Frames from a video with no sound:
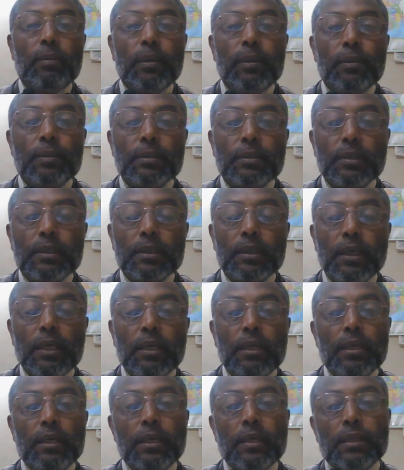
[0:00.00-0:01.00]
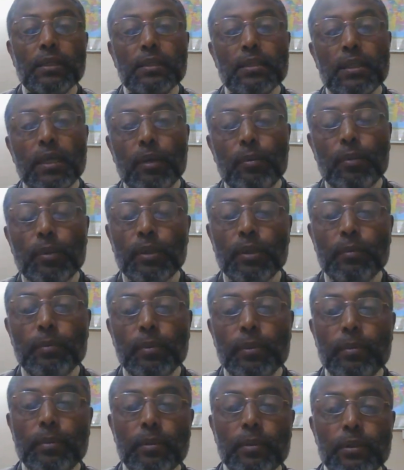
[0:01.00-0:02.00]
ব্যবস্থাটা সামরিক
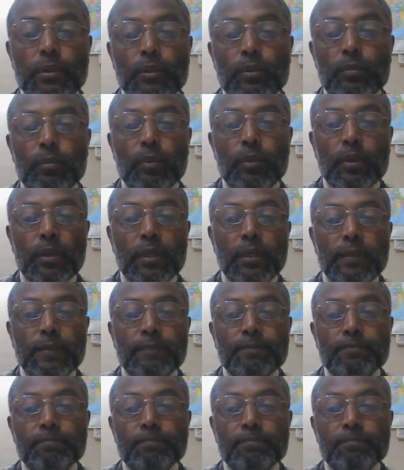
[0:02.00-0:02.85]
বিভাগের উপরেই